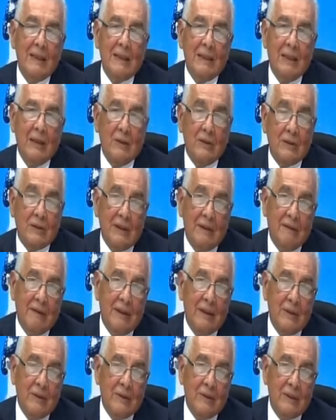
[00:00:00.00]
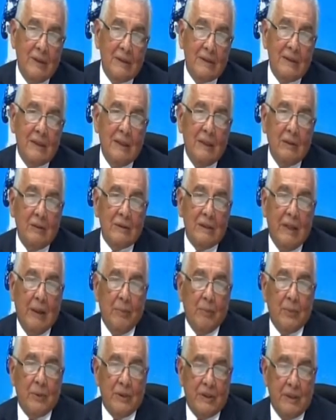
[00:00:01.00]
de los trabajadores y los
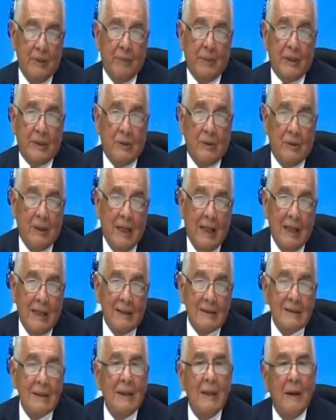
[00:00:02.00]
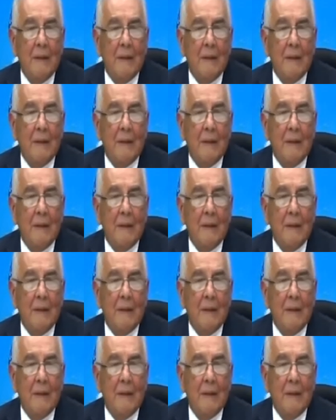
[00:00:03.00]
aportes patronales,